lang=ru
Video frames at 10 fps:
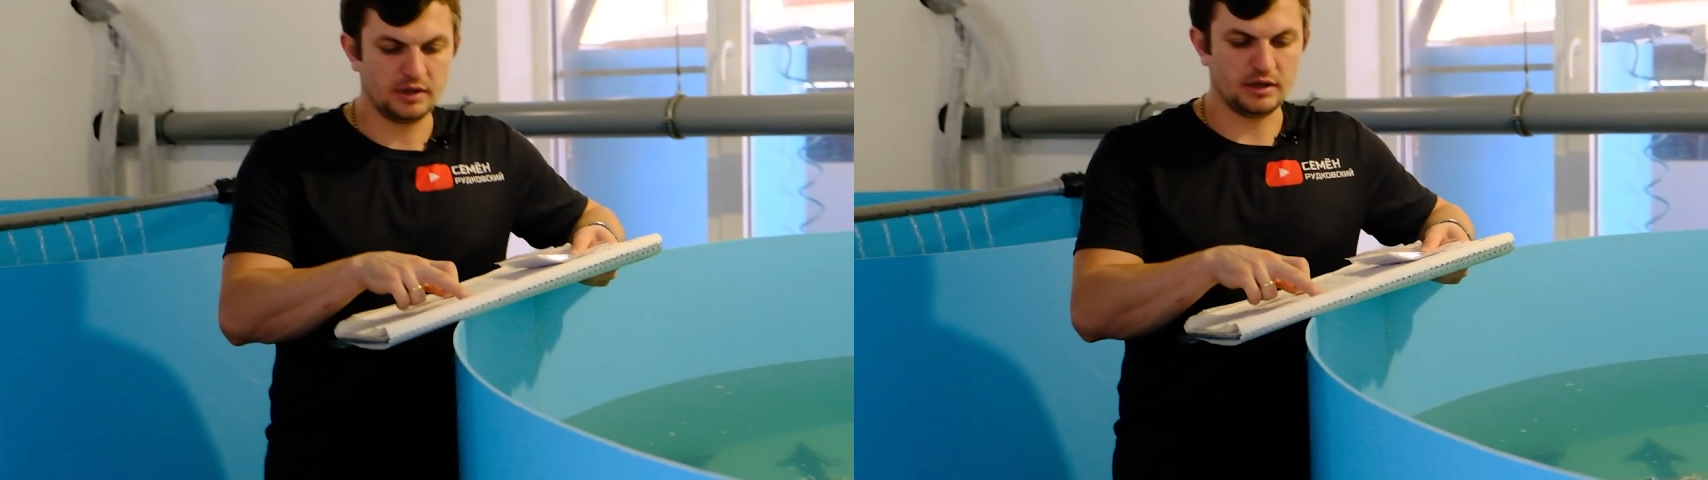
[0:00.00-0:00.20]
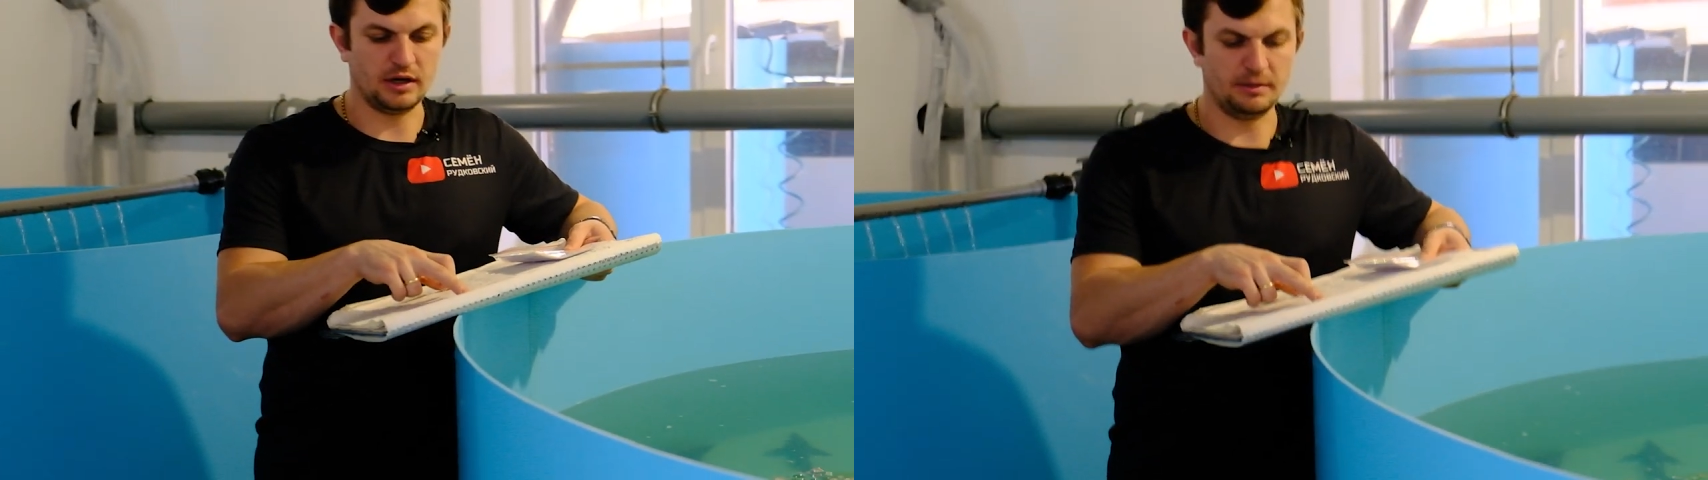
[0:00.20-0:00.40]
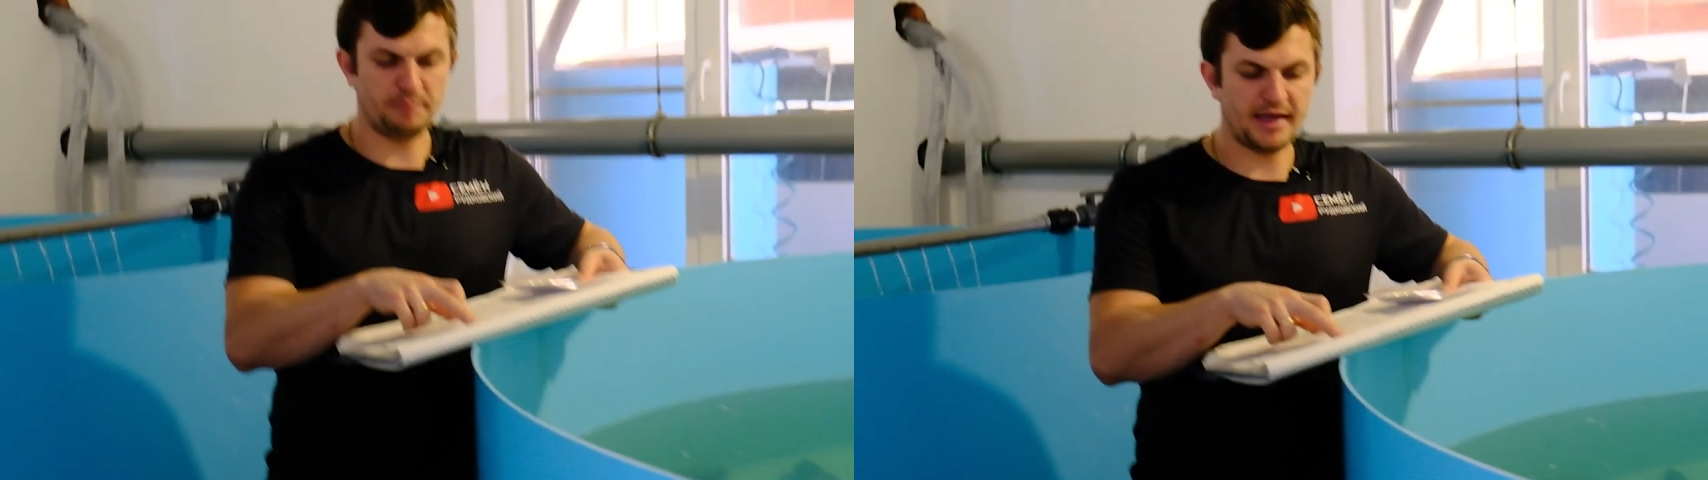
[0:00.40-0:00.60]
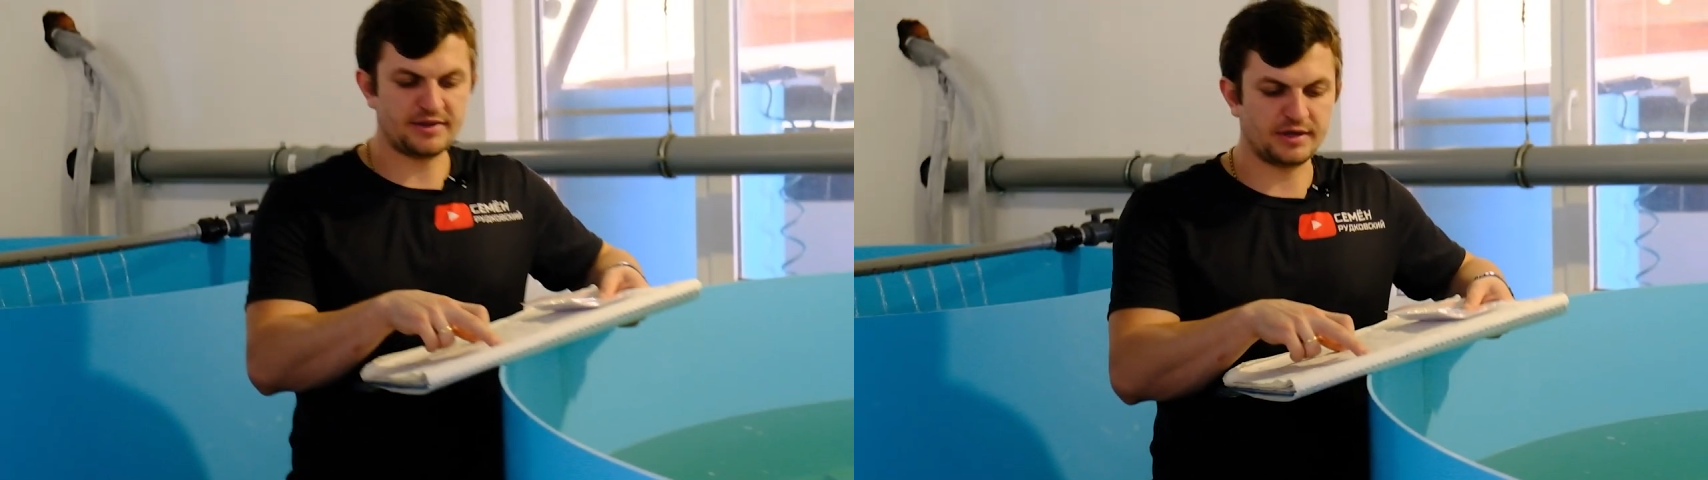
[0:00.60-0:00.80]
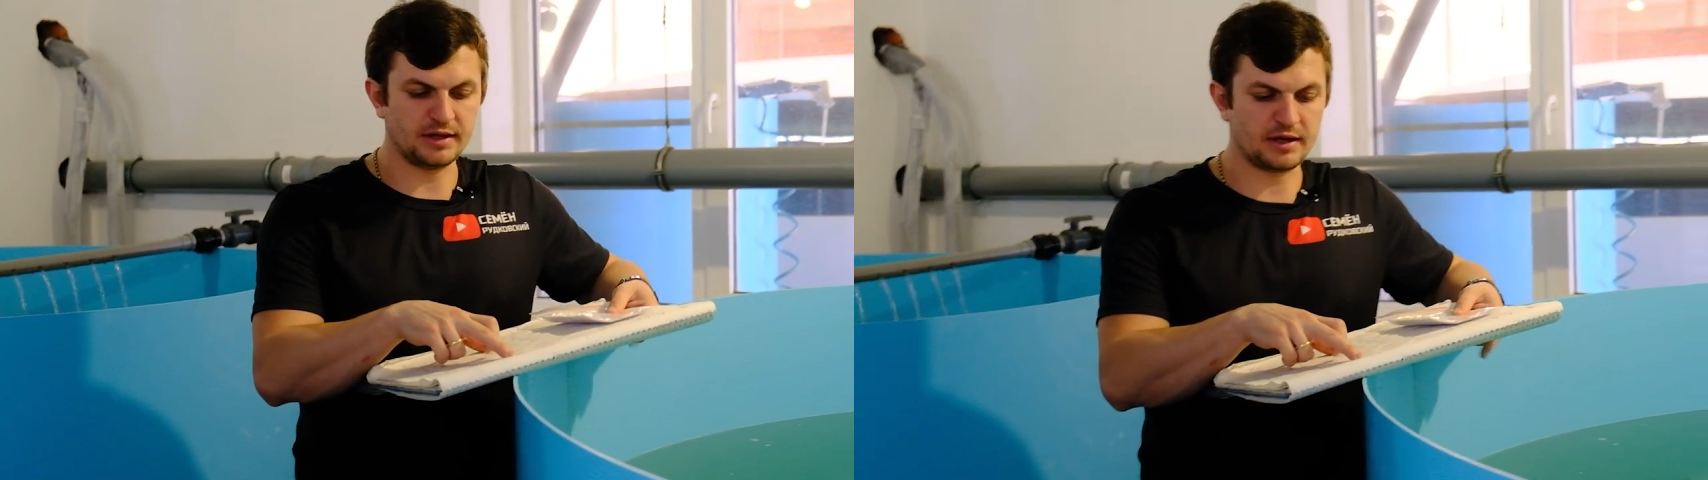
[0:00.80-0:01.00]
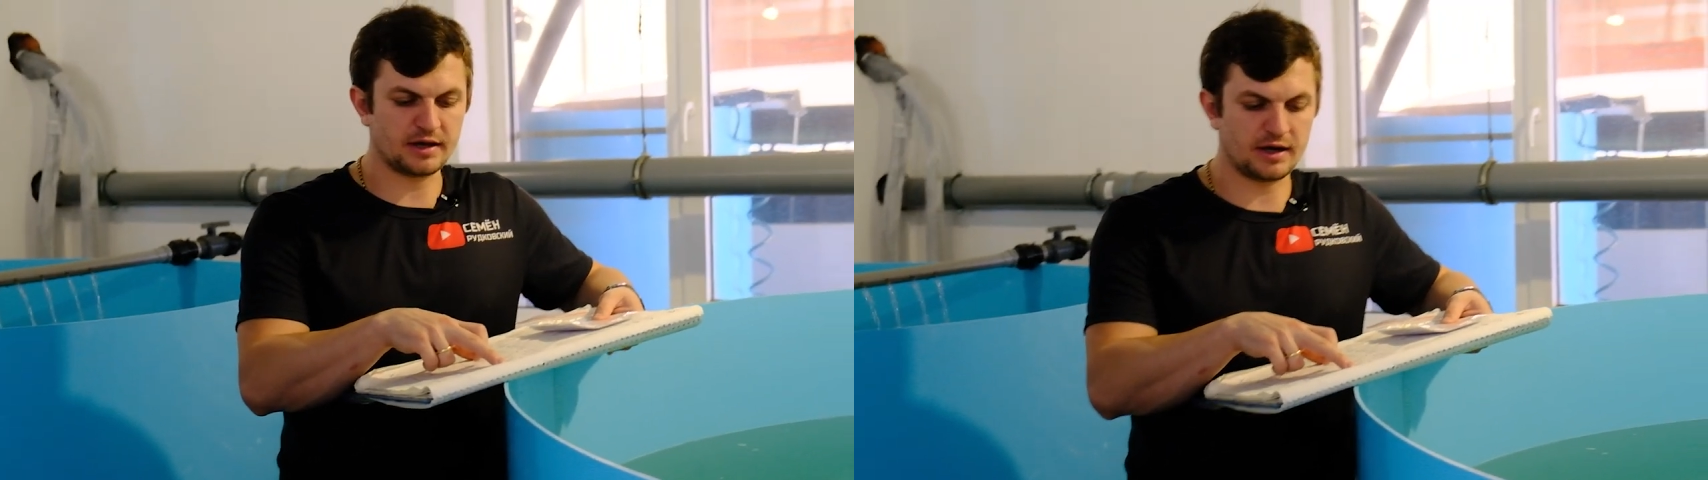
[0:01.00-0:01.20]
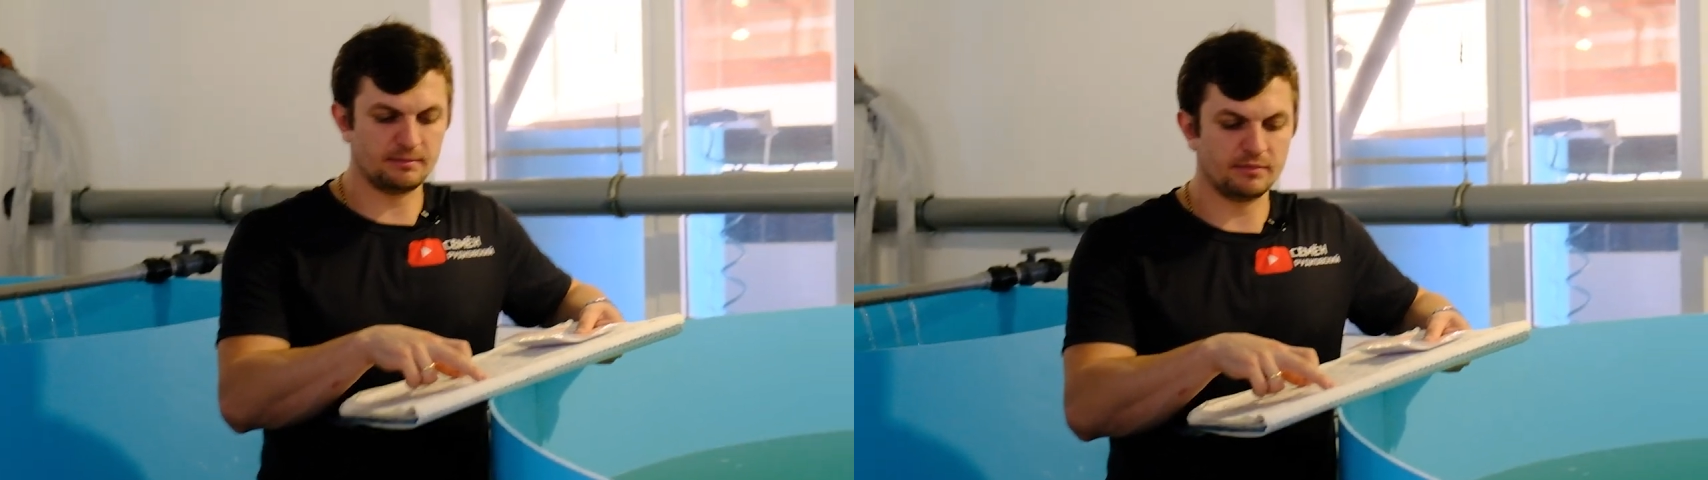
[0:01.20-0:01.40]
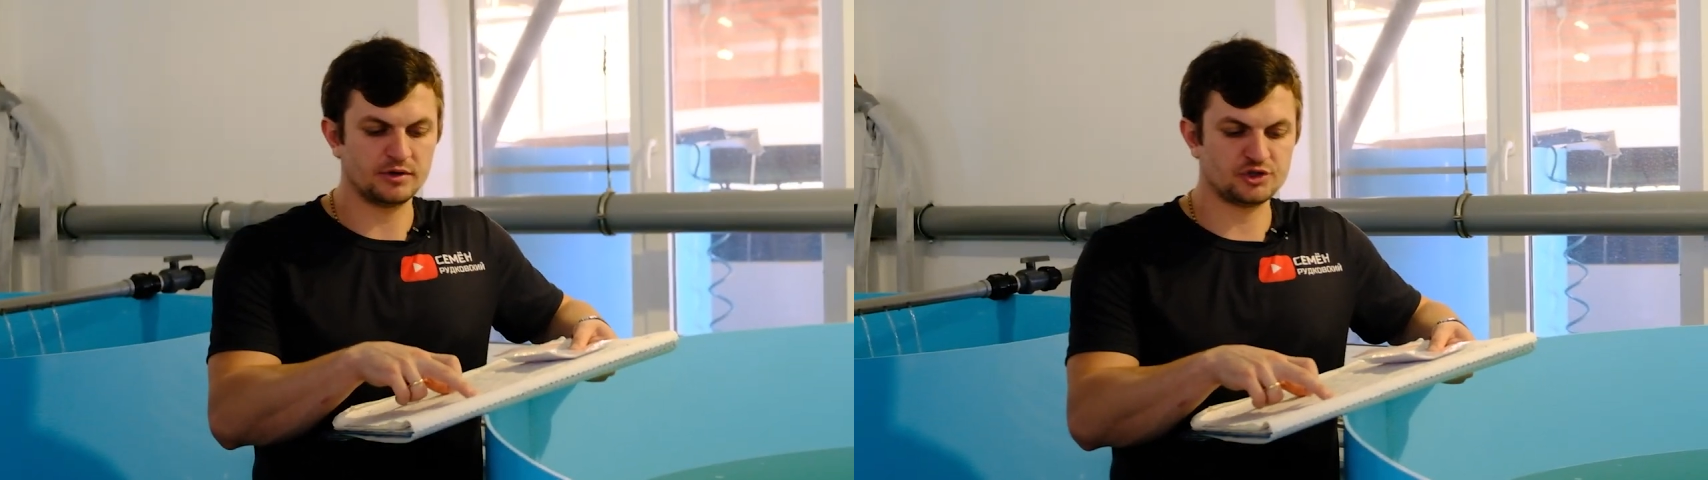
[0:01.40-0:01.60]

5 э, килограмм